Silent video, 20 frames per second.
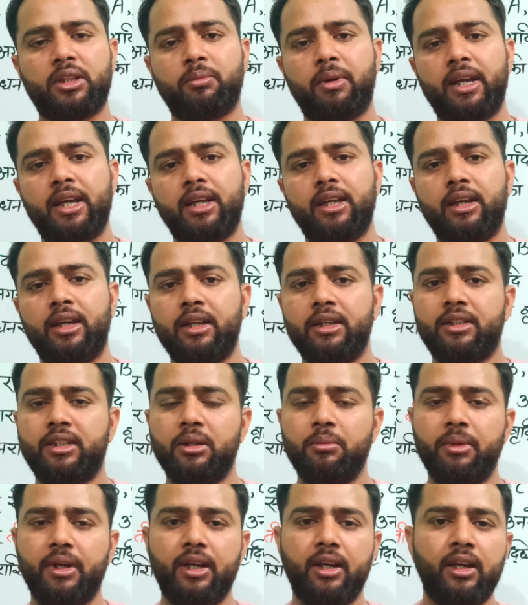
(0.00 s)
मैथ बाई
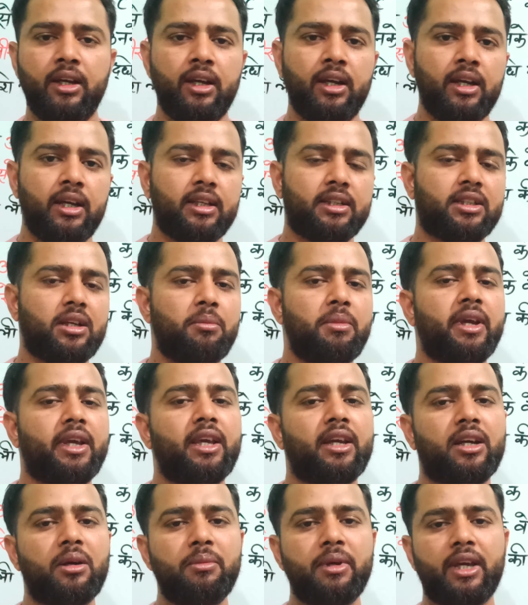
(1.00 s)
ऋषि में समय
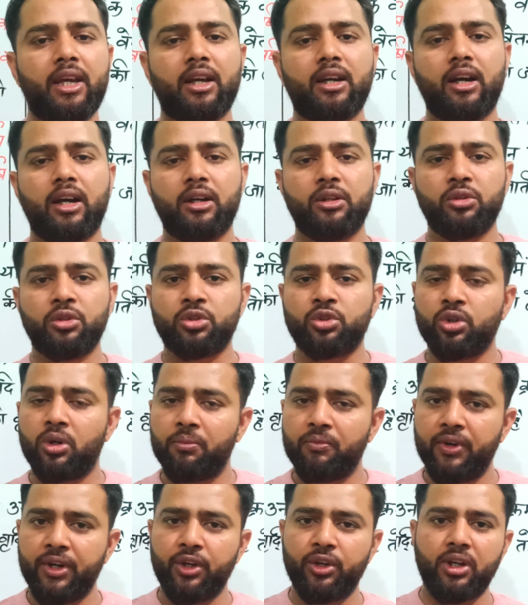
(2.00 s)
की कमी के कारण
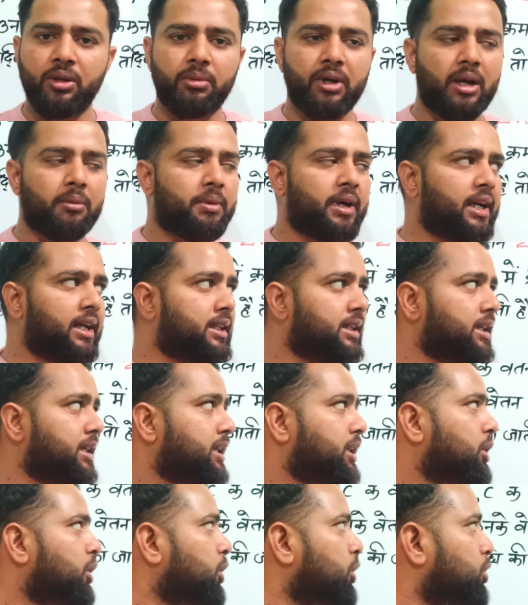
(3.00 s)
दोस्तों हम वीडियो नहीं बना पा रहे
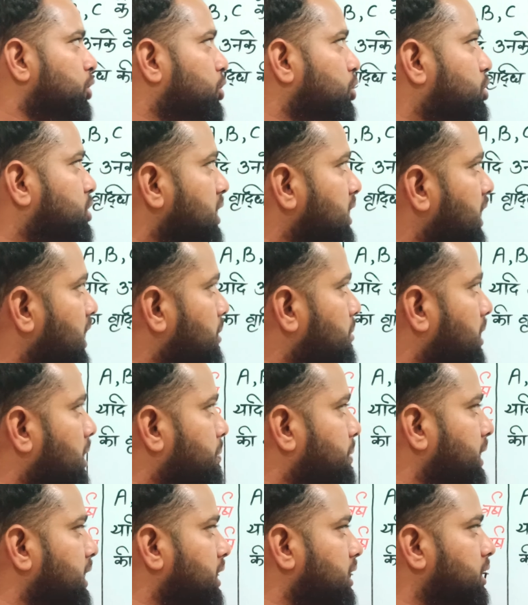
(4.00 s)
थे तो चलिए हम
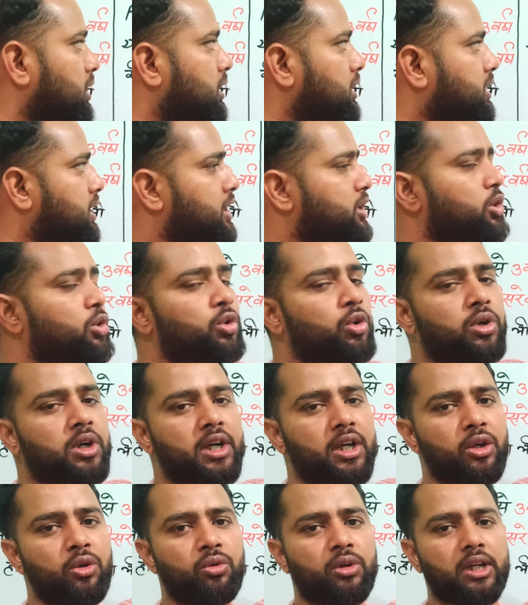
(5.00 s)
अपने सेशन को
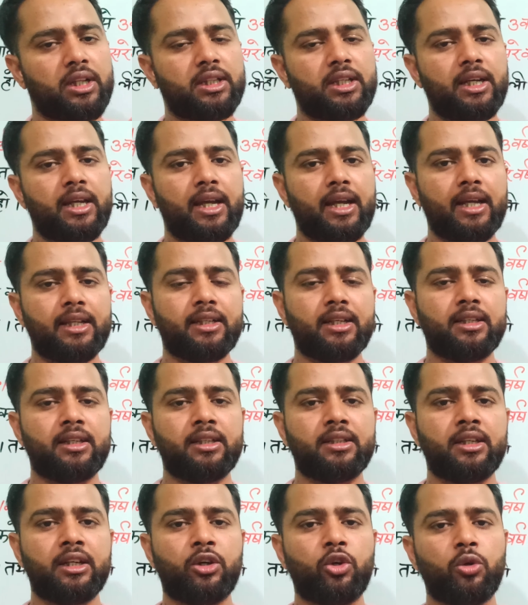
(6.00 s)
कंटिन्यू करते हैं एच
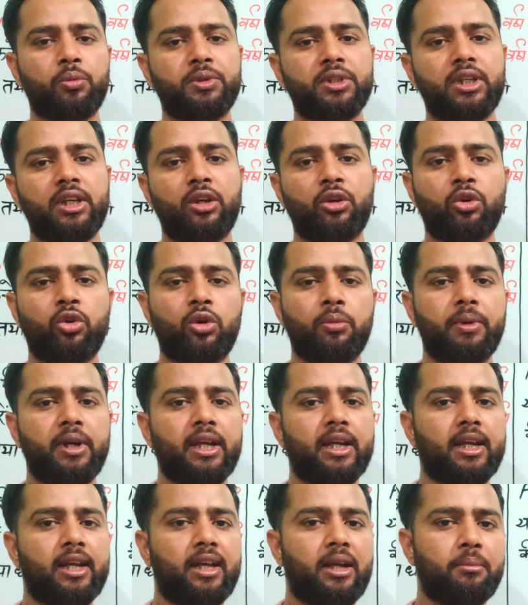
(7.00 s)
एचएसएससी ग्रुप सी और ग्रुप
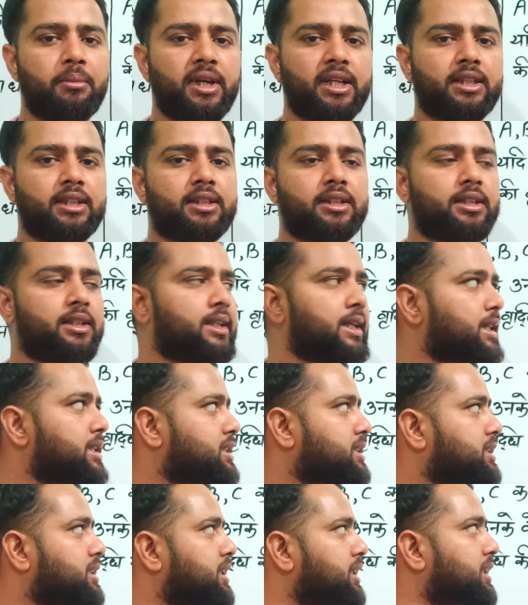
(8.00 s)
डी के लिए मैथ
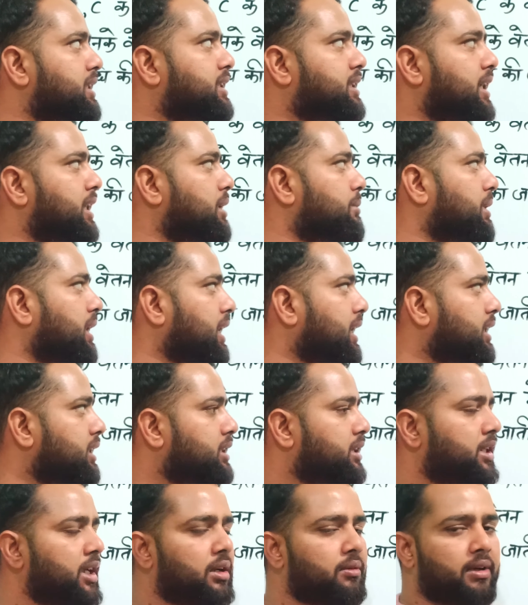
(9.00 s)
टेस्ट सीरीज का ये हमारा
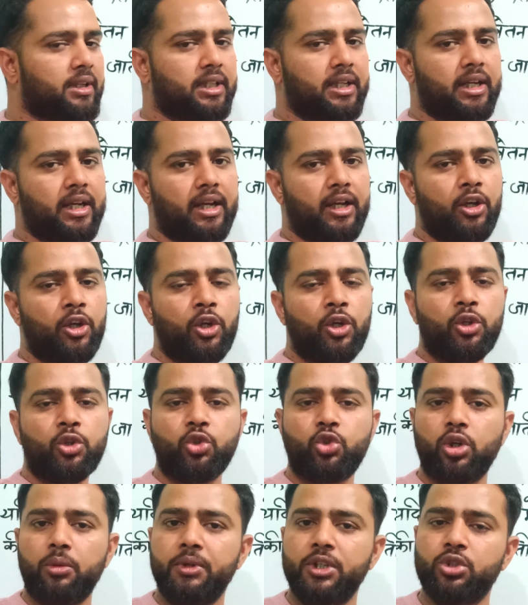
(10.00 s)
तेरहवा दिन है
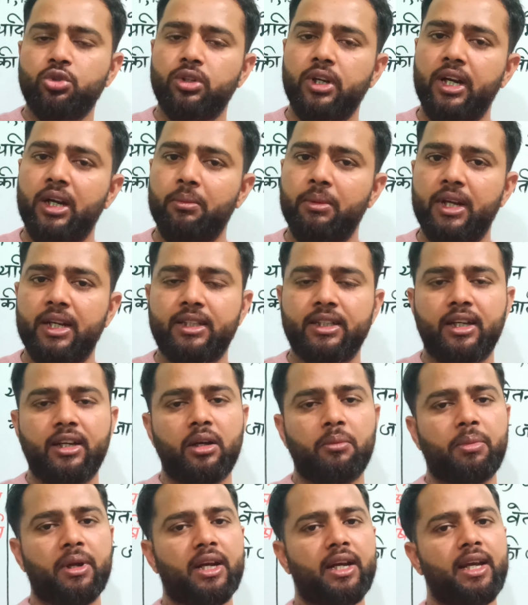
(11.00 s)
जो भी स्टूडेंट मेरे
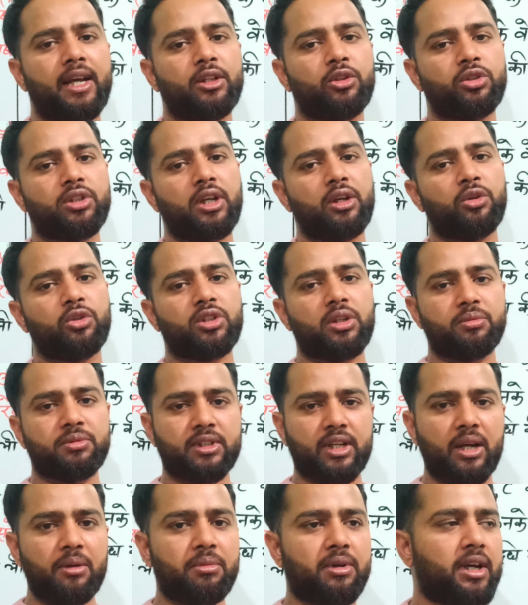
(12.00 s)
चैनल पर नया है तो चैनल को
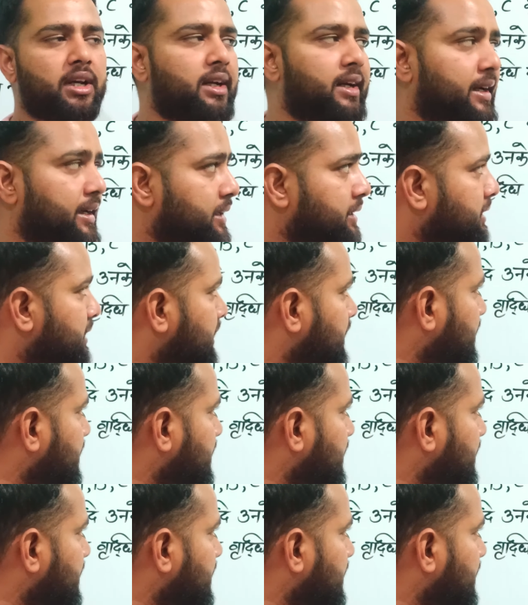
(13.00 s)
सब्सक्राइब कर लेना